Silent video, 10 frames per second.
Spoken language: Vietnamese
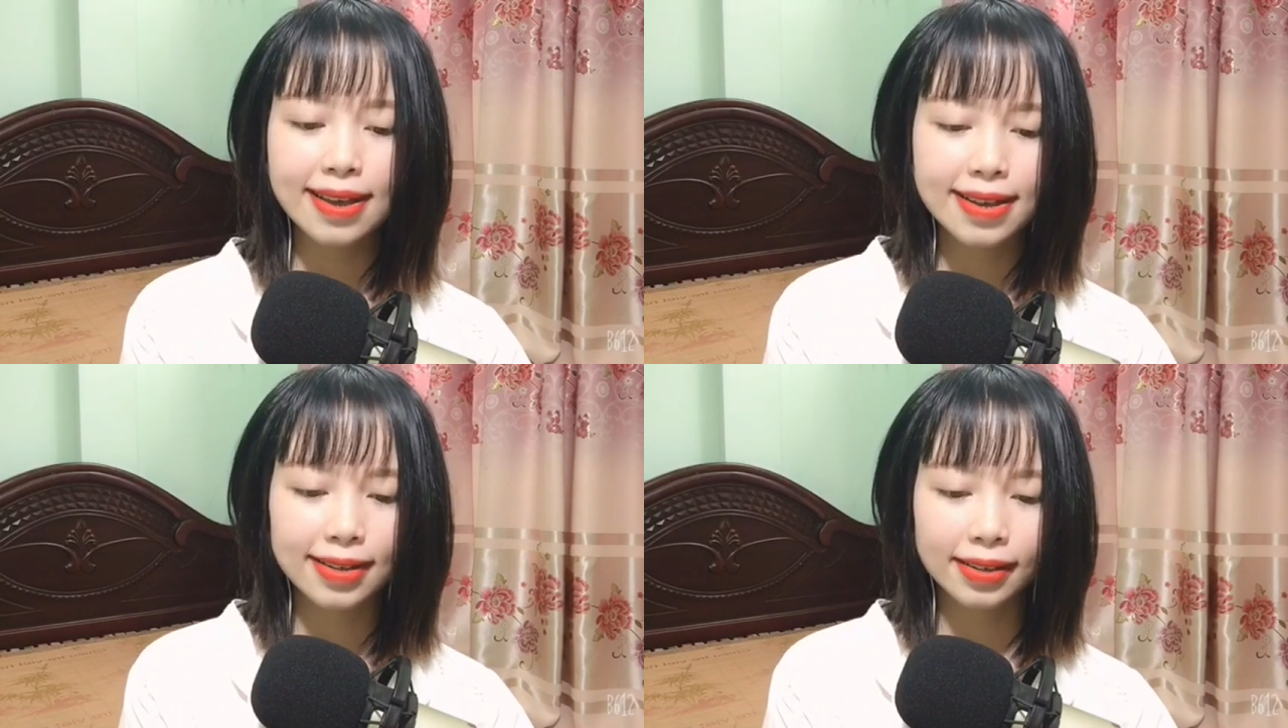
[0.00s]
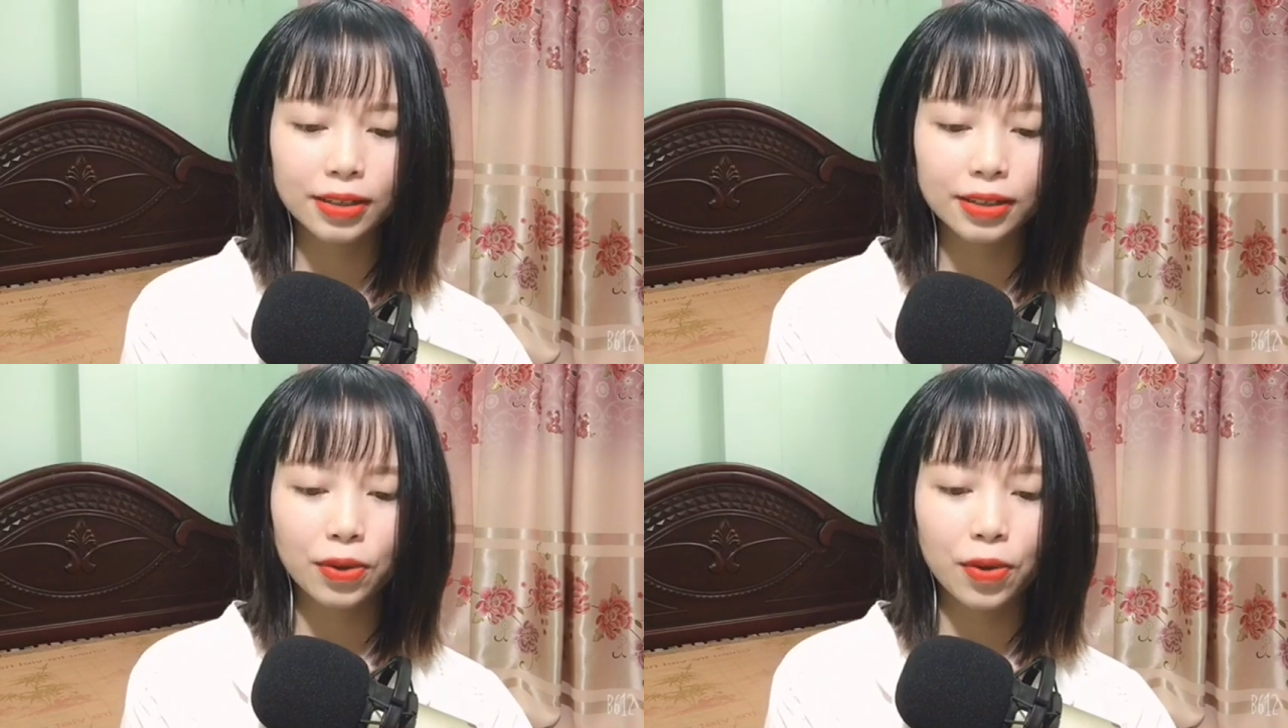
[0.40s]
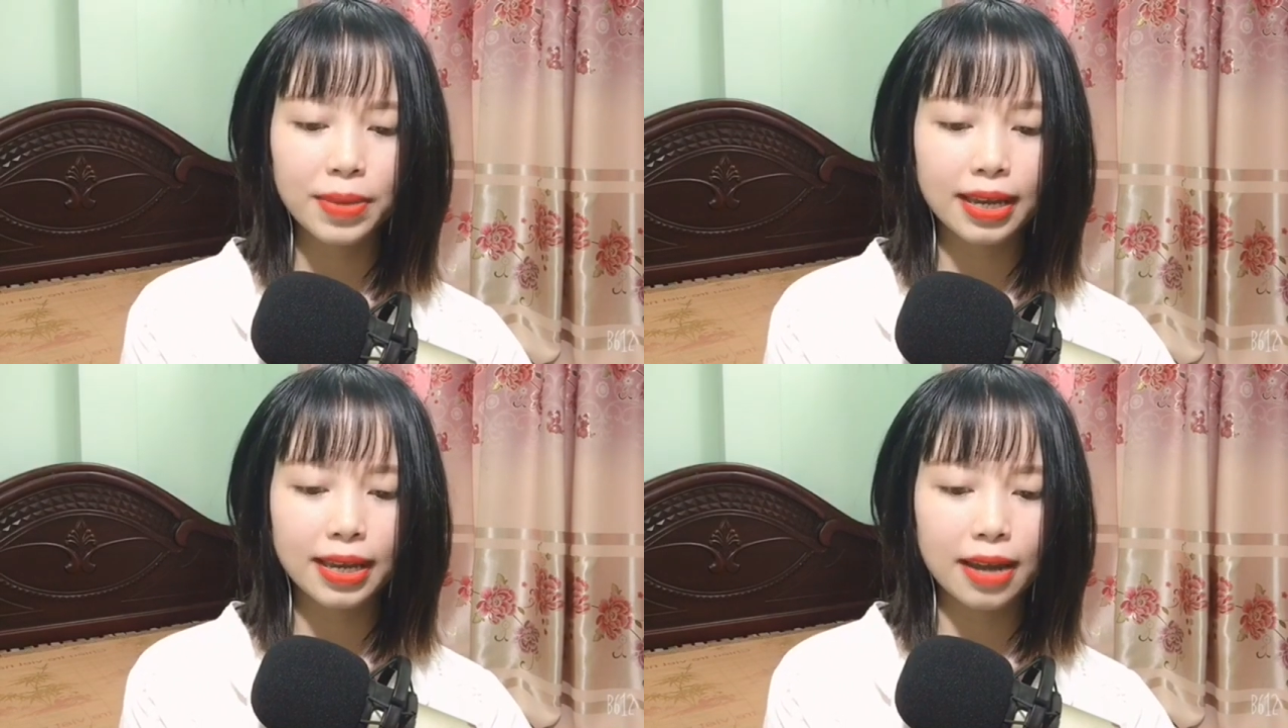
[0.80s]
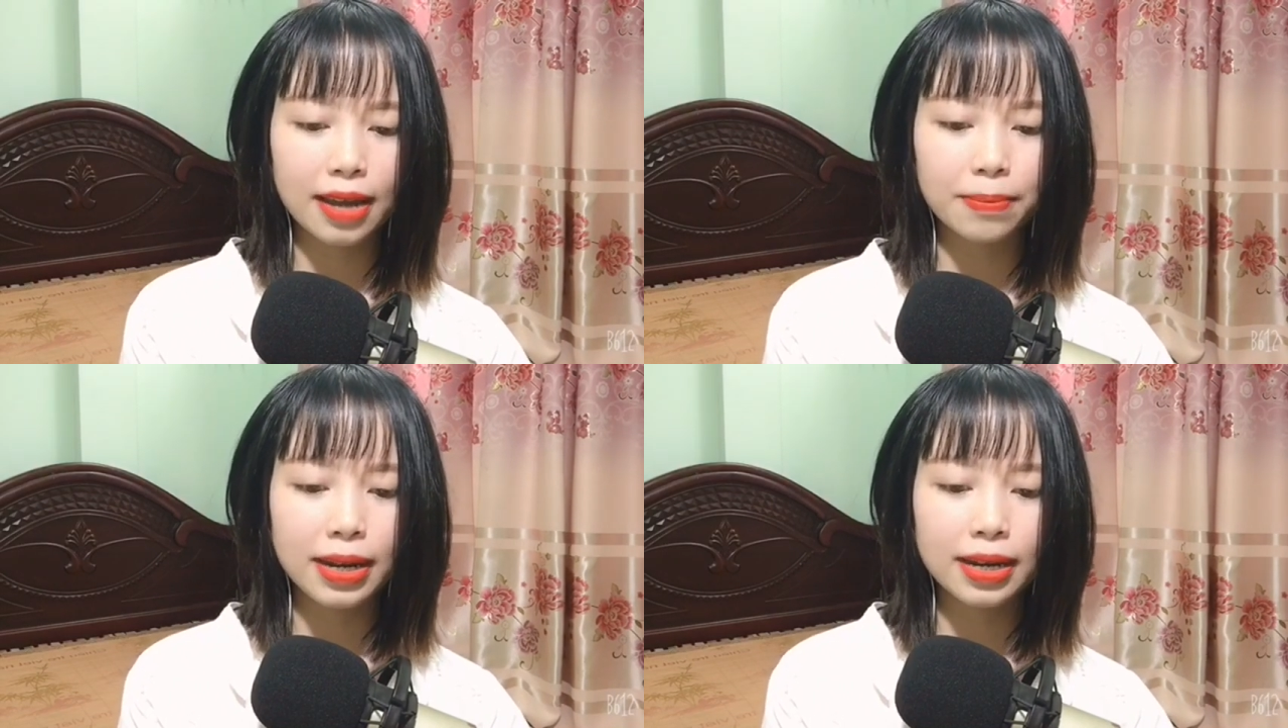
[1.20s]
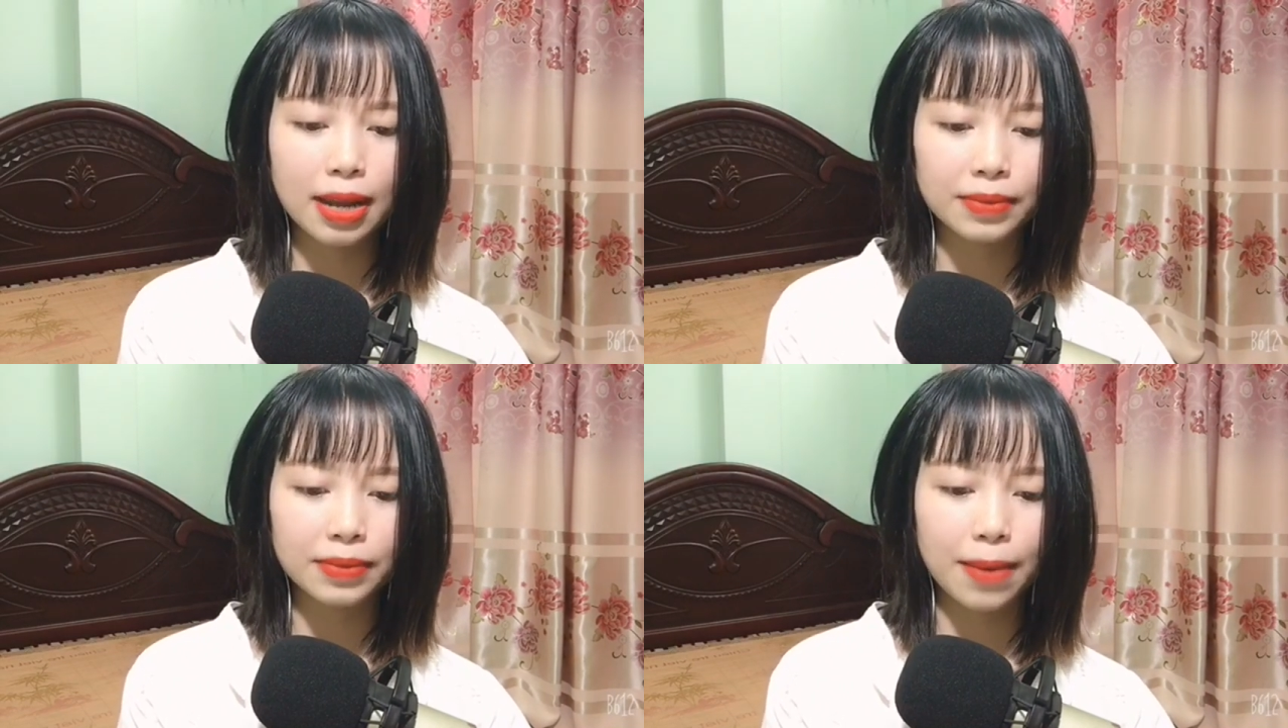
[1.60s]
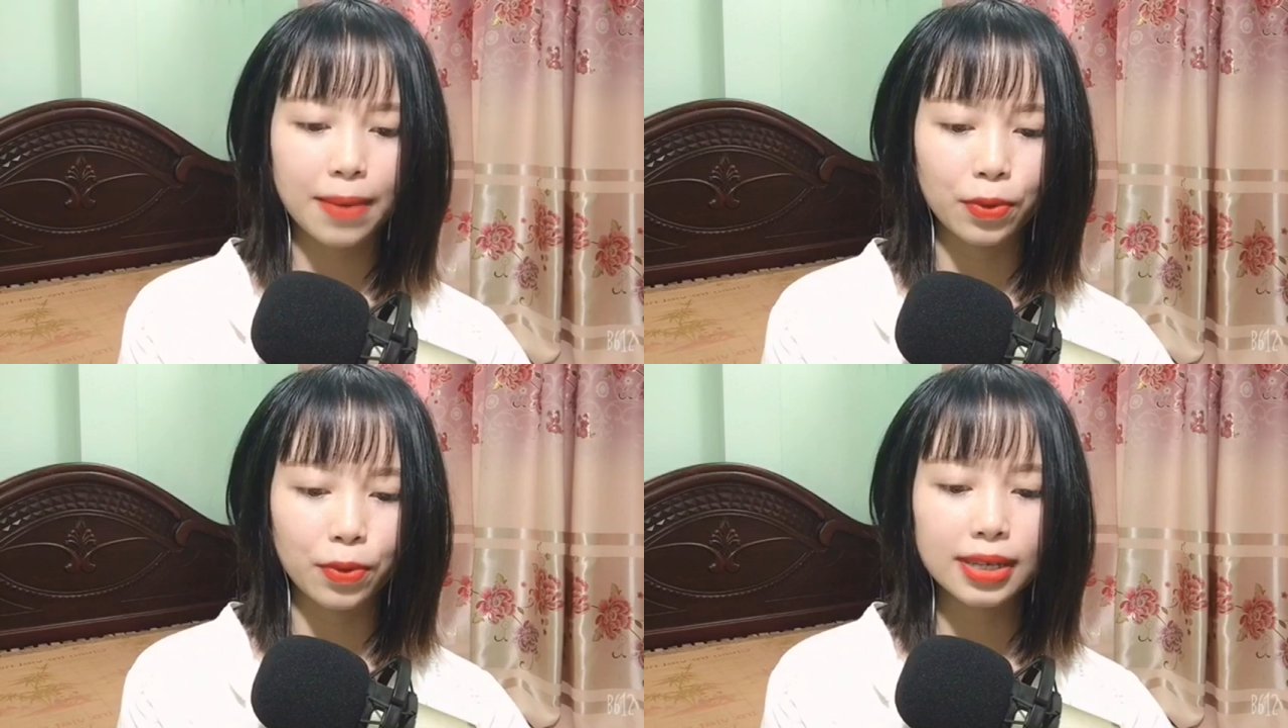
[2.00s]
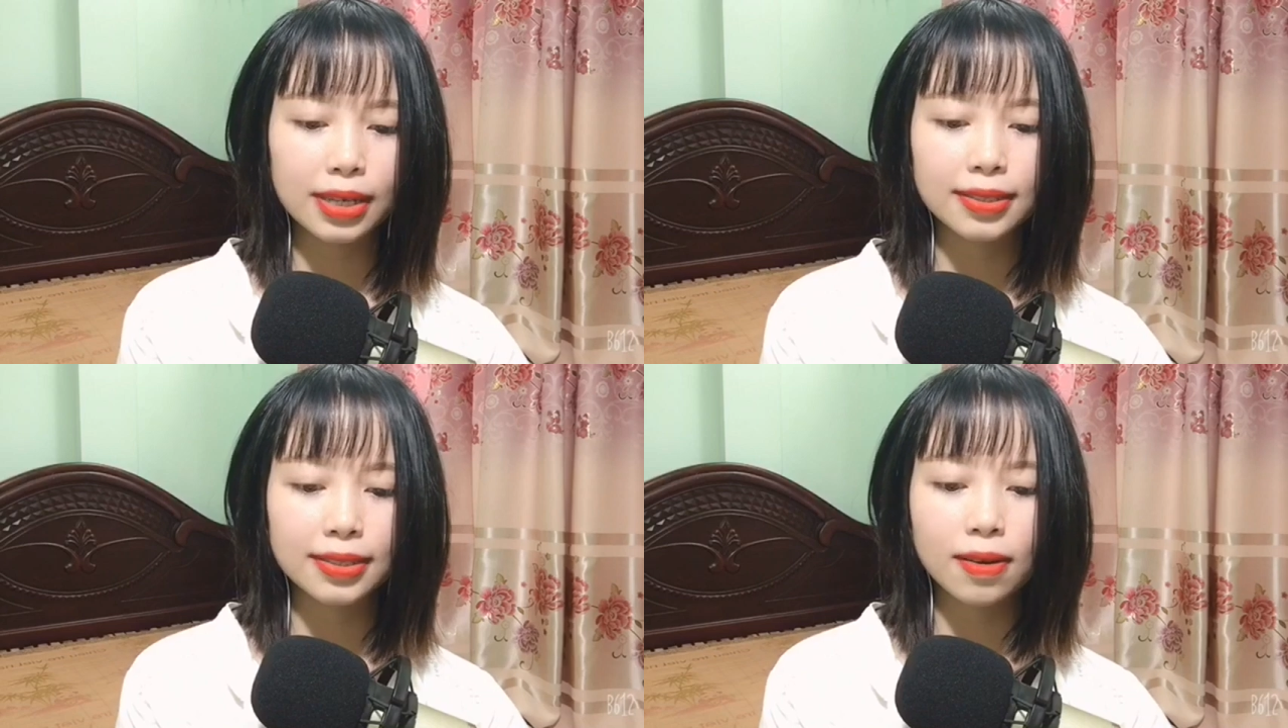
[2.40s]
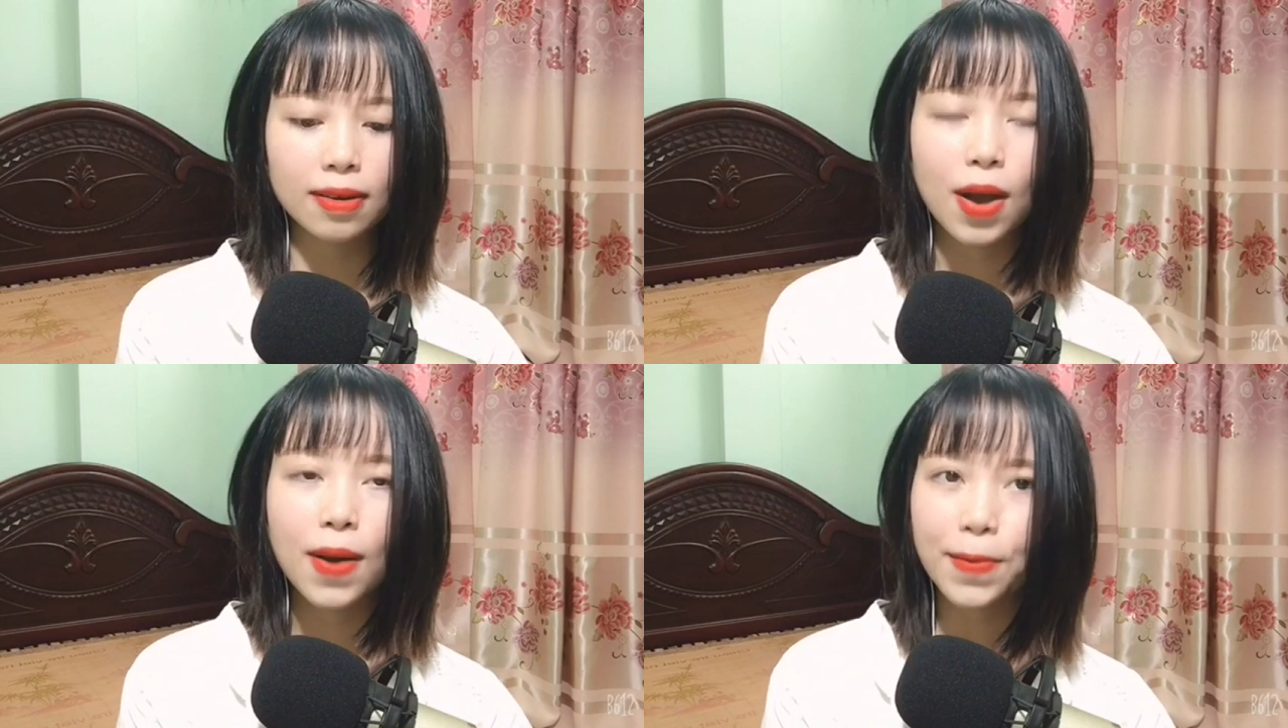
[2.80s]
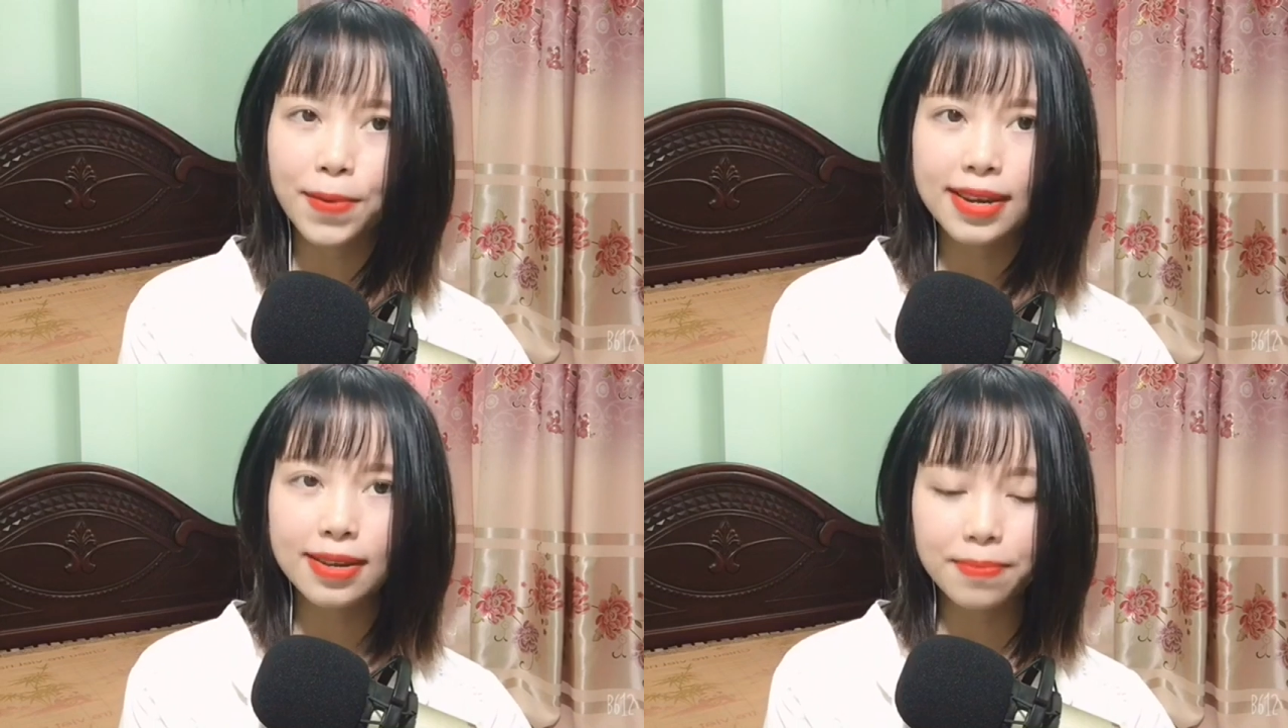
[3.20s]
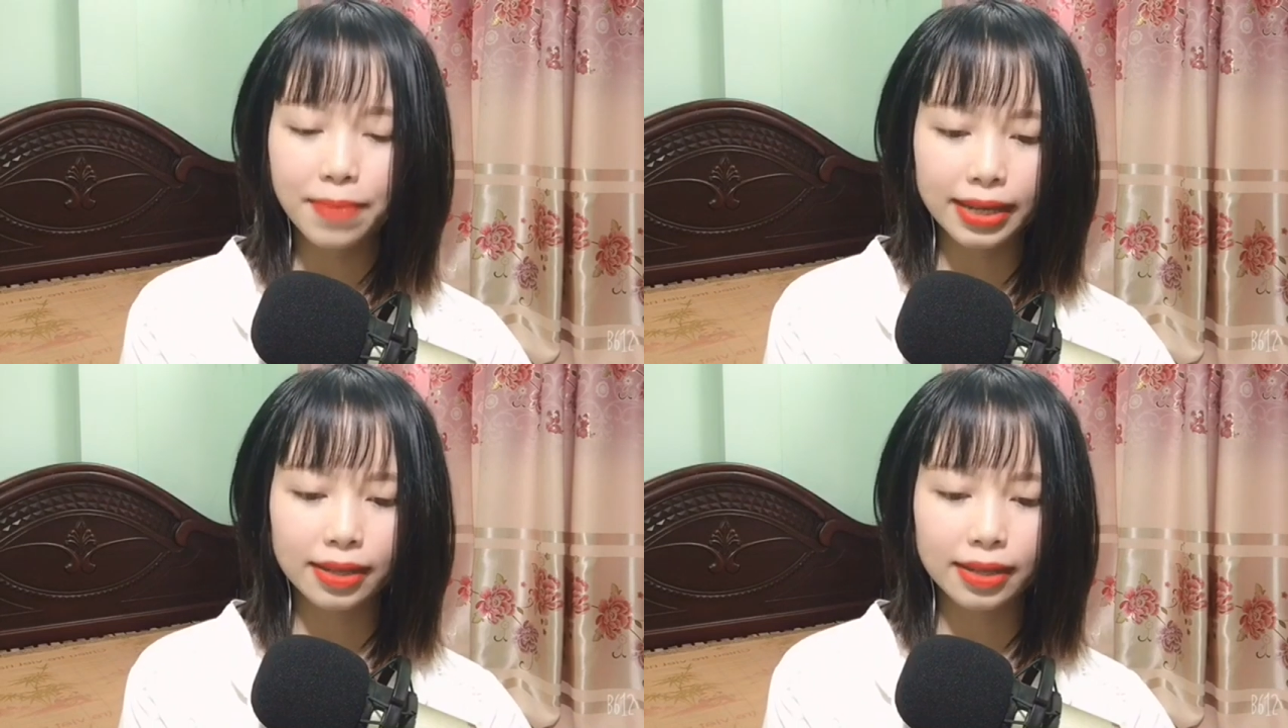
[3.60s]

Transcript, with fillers: khởi tố bị can bắt tạm giam Nguyễn Thị Dương, Nguyễn Đức Mạnh,